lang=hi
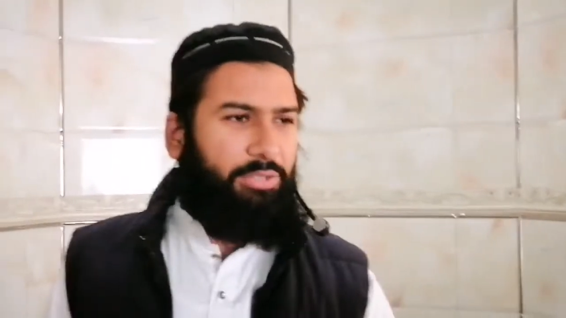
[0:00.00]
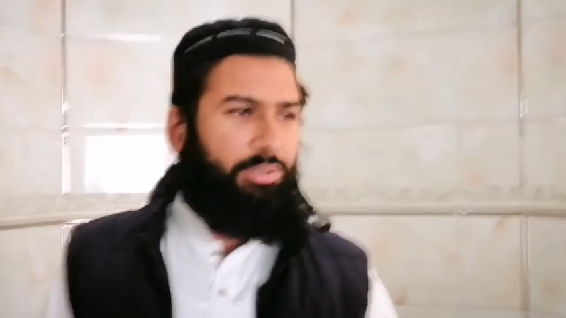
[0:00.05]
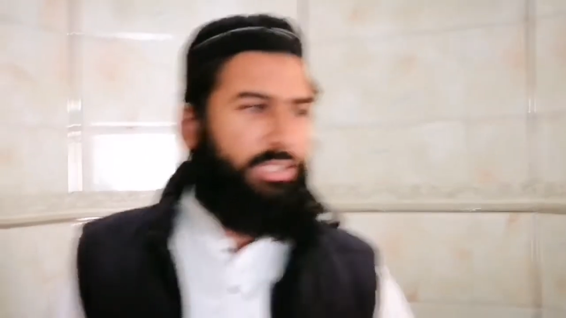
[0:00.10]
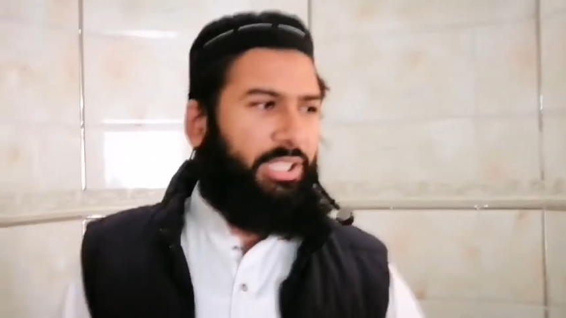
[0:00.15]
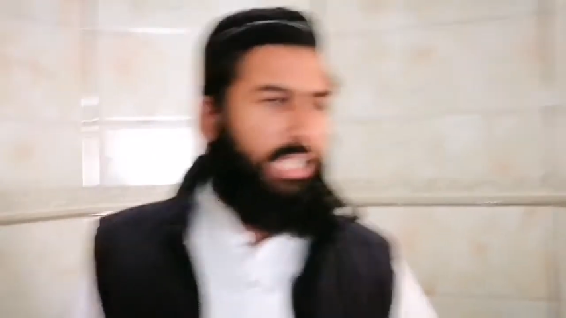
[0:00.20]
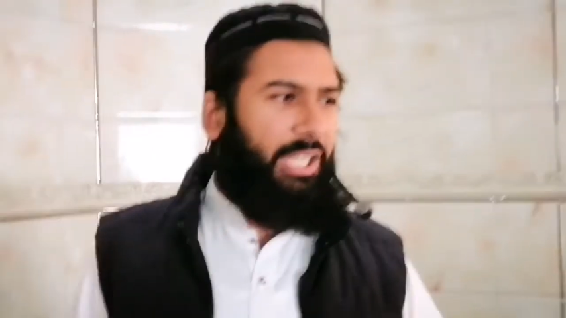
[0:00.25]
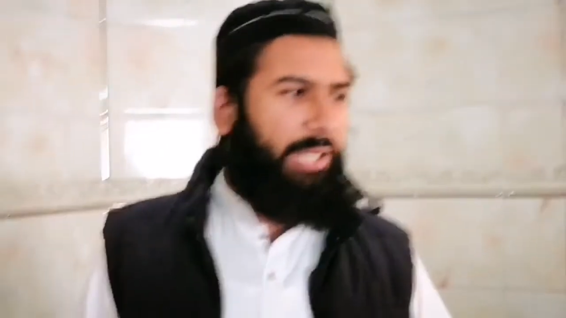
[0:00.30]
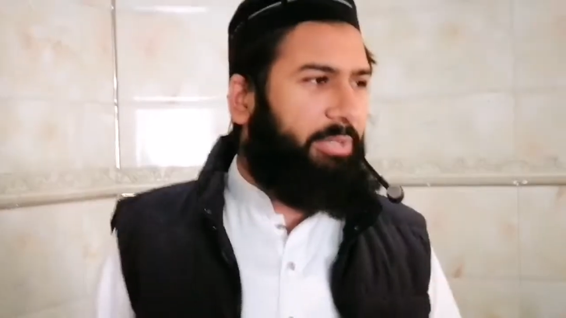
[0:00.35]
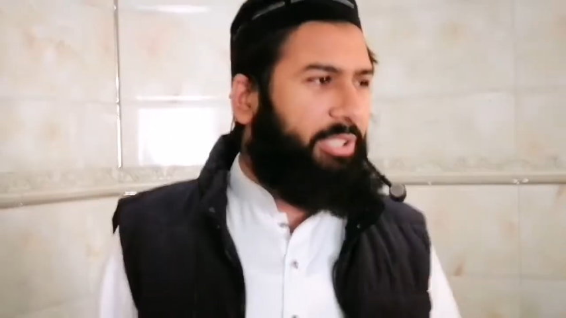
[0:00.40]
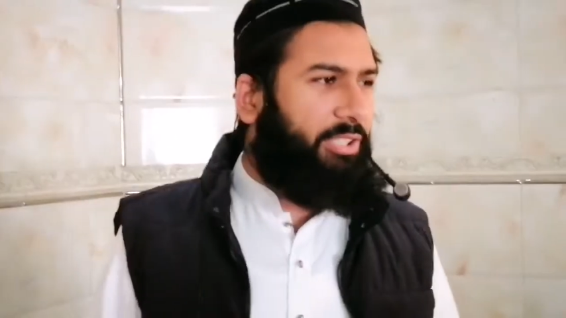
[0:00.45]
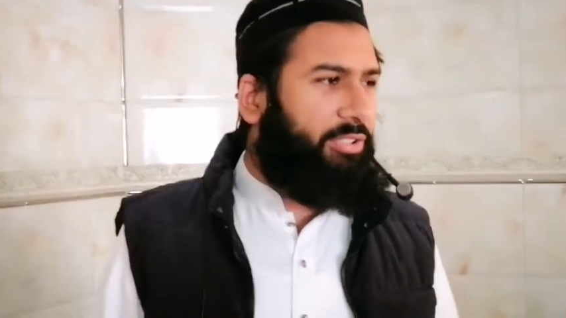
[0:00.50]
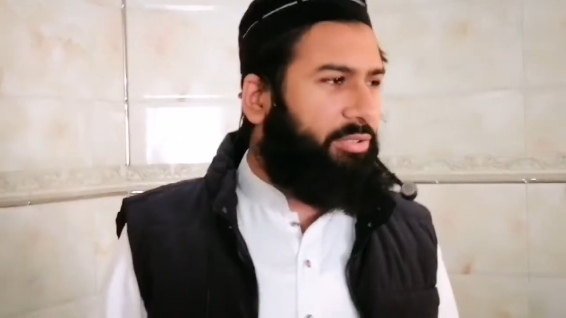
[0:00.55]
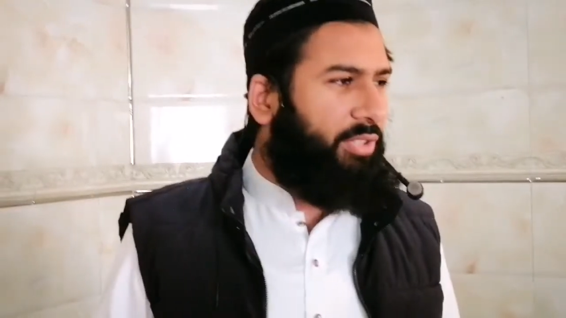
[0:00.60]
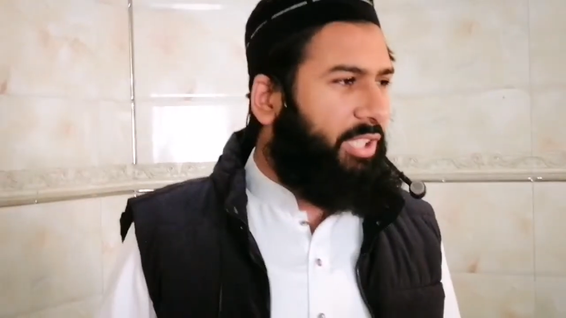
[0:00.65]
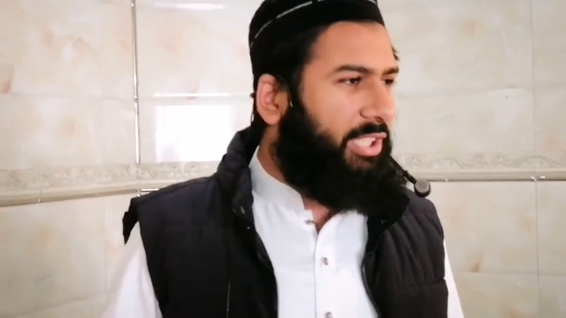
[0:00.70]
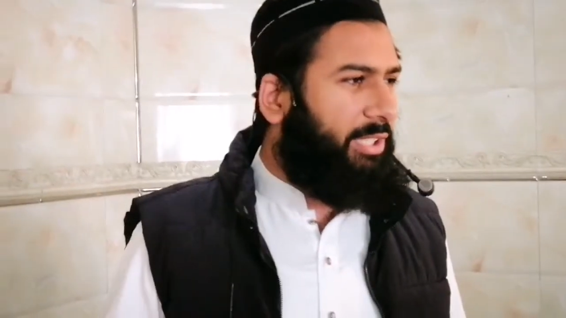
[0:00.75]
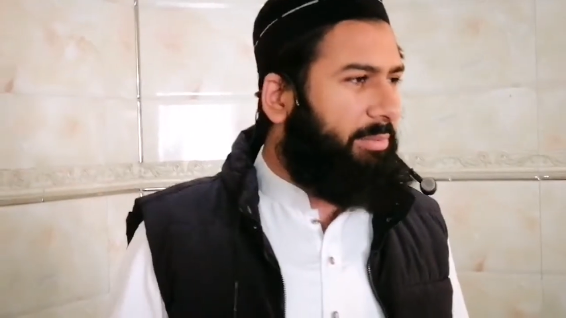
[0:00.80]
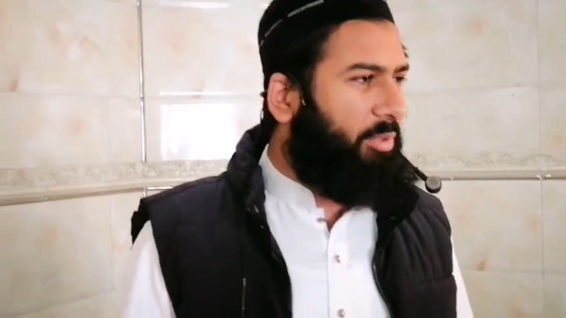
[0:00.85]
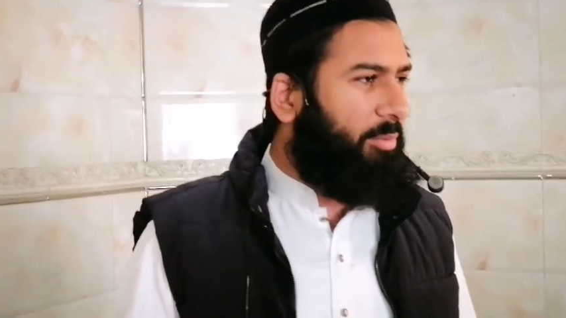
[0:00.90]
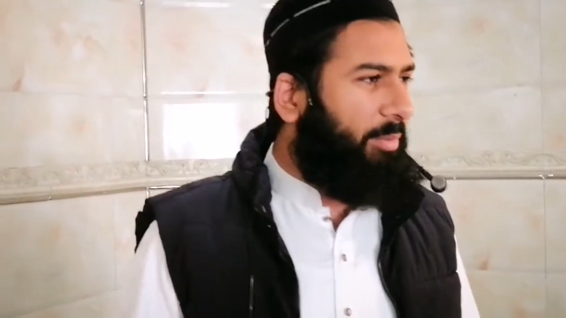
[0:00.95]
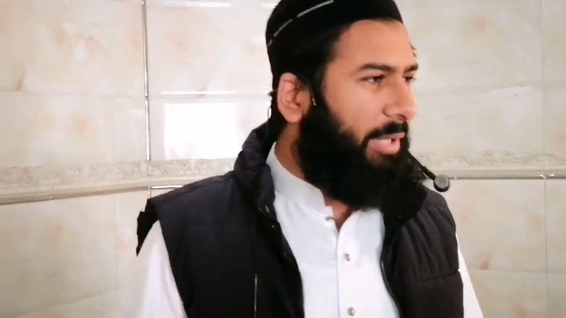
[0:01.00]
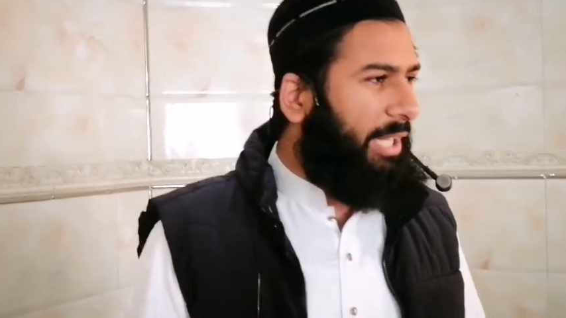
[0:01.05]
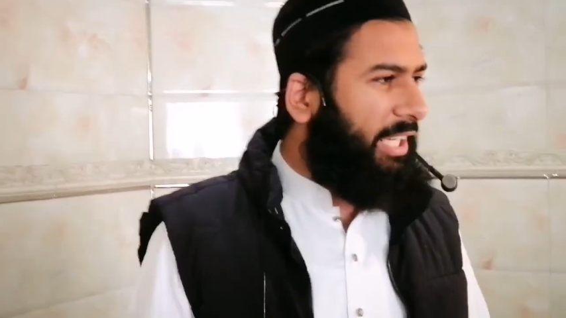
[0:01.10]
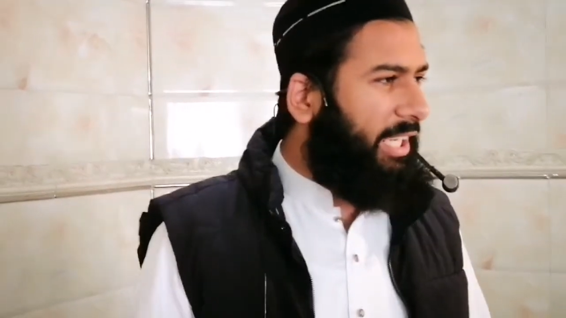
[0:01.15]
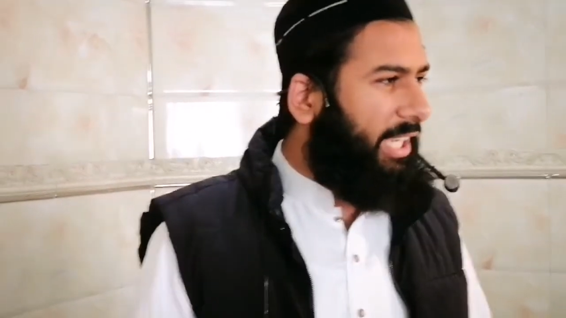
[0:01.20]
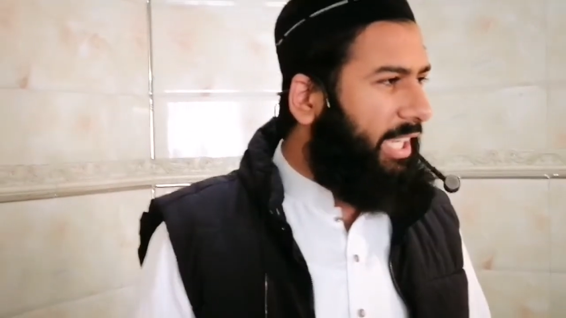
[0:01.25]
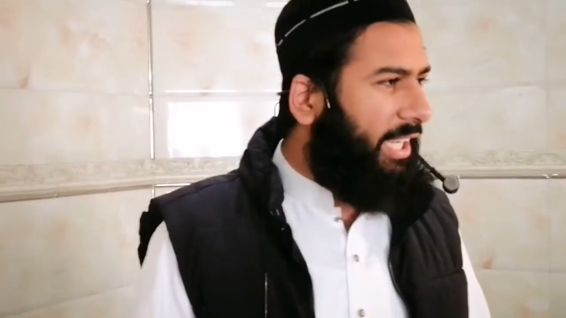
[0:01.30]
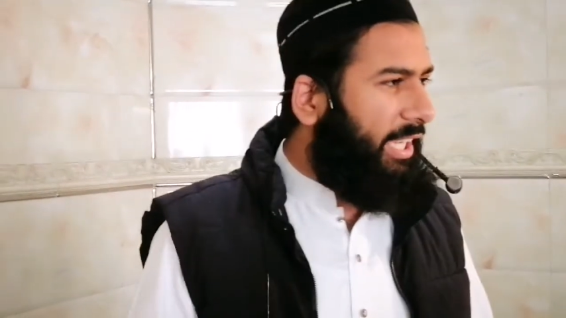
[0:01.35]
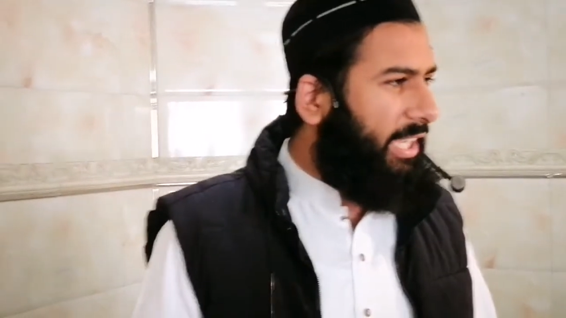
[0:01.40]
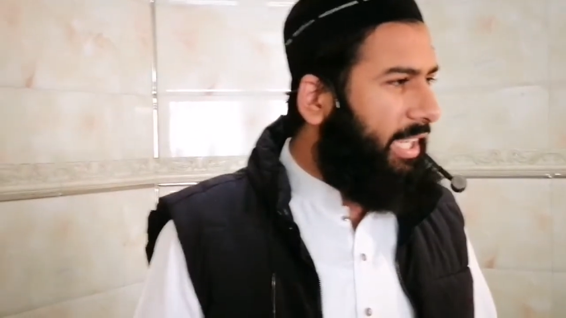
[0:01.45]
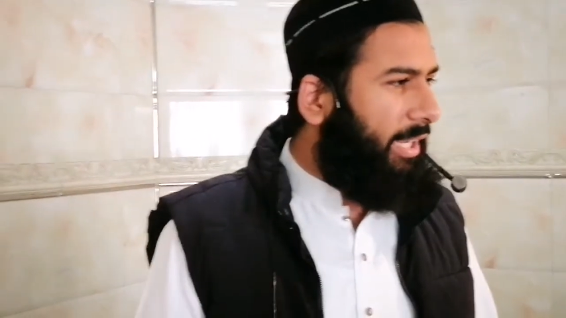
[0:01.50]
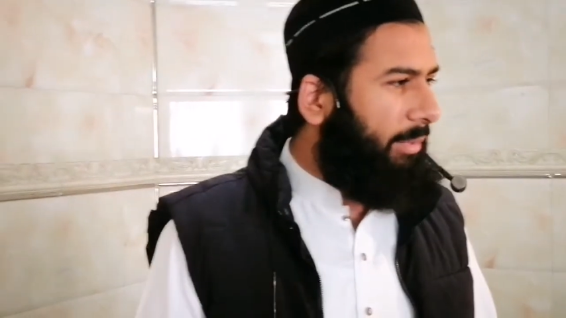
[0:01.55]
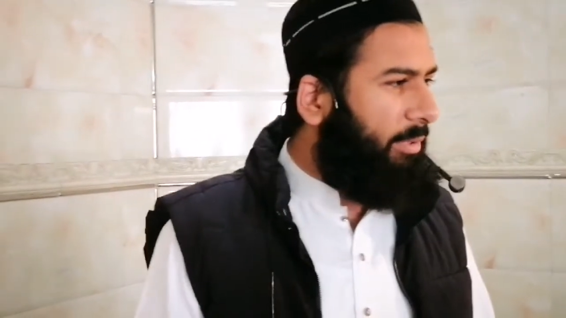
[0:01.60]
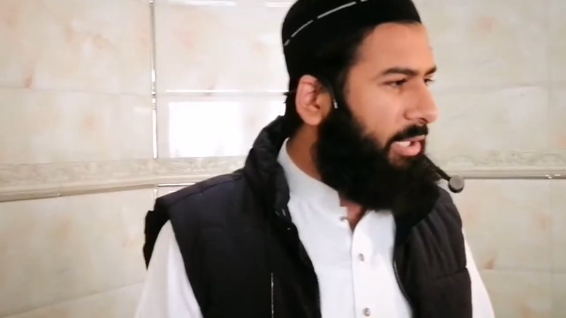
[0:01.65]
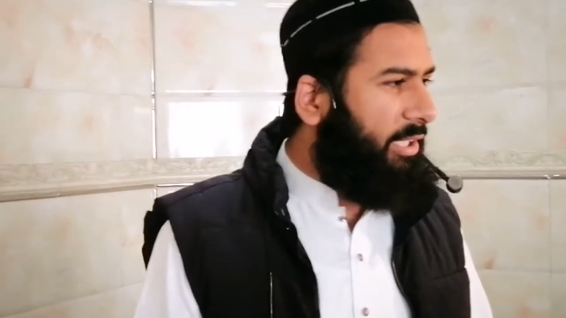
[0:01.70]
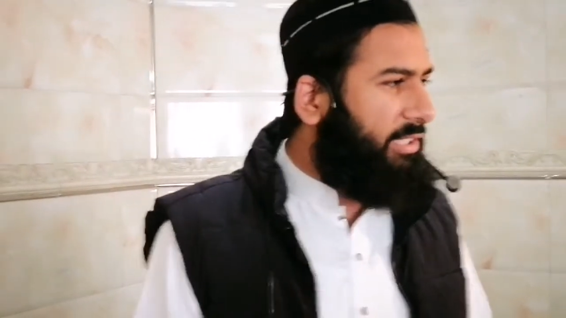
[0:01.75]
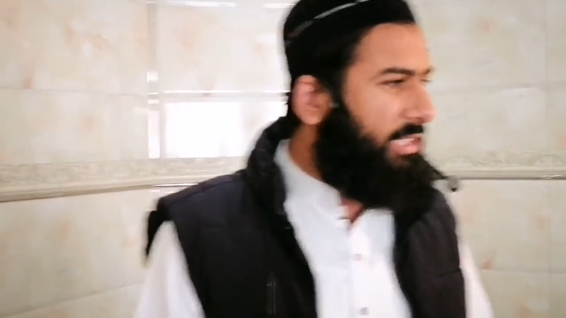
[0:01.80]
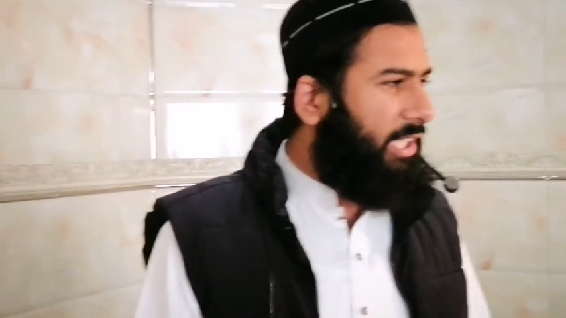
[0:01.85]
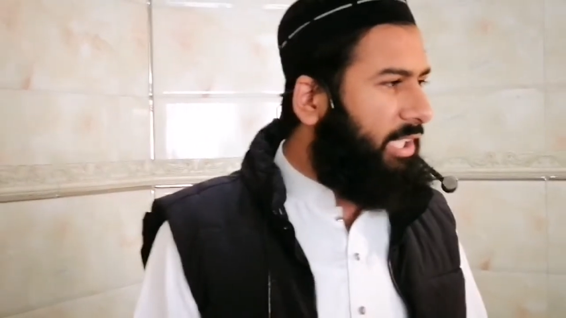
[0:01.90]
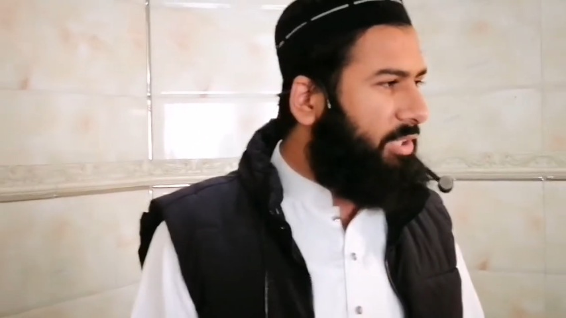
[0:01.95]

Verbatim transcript: सलाम की सुनत मुबारक है कि आप